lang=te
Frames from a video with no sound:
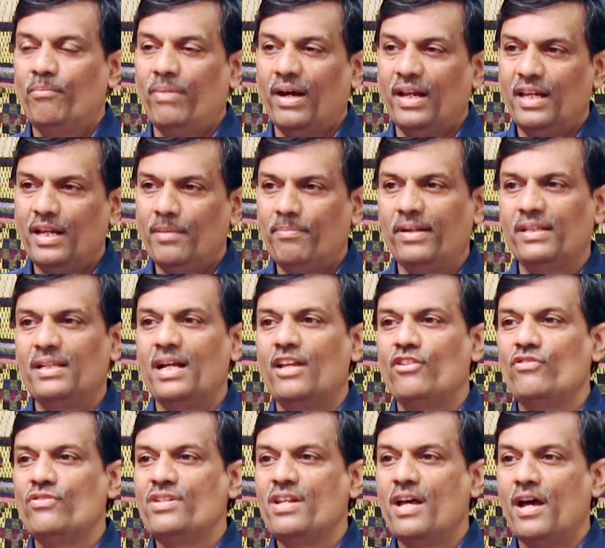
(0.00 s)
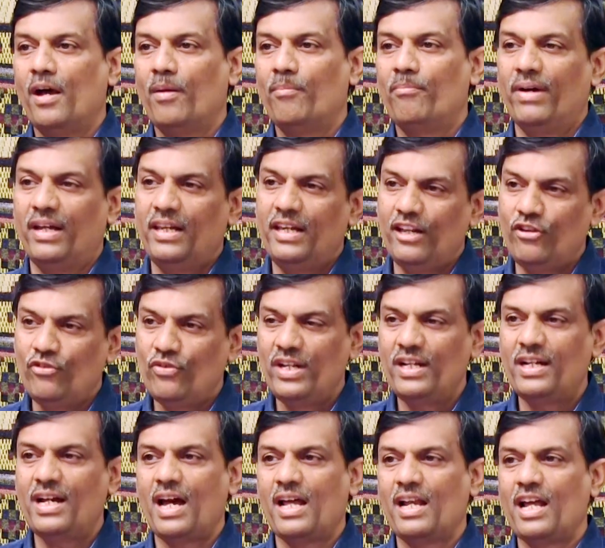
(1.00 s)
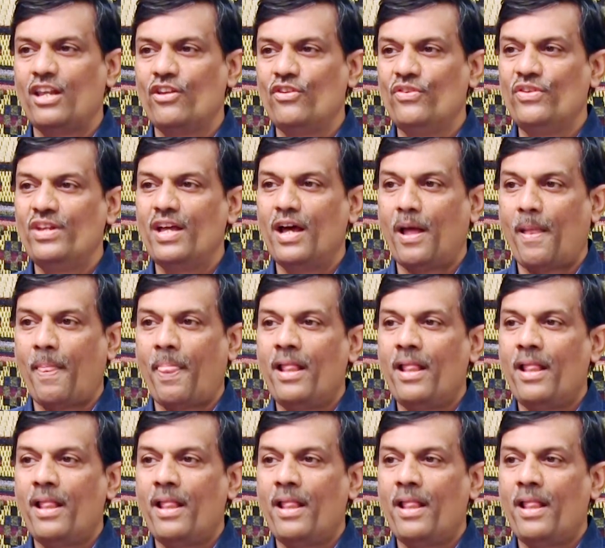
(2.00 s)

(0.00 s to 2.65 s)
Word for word: పల్లె పదాలున్న పల్లె నుడికారాలున్న